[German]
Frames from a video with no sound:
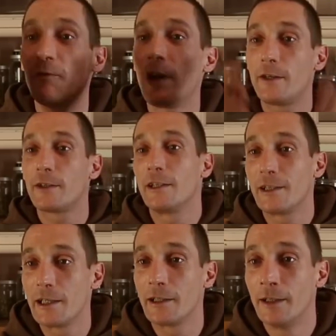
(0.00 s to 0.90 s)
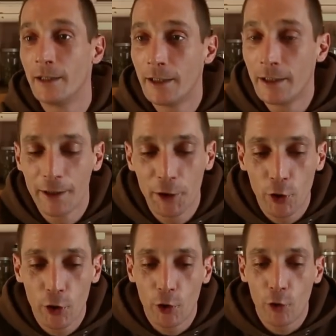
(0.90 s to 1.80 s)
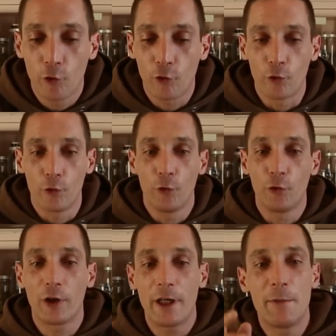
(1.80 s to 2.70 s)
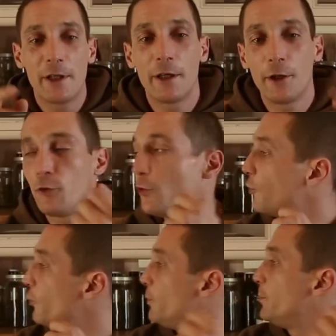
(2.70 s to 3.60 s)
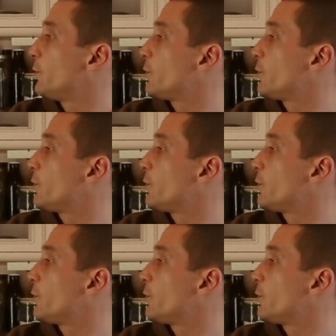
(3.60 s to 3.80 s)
bin weitergegangen. So, und drehe mich an der Tür um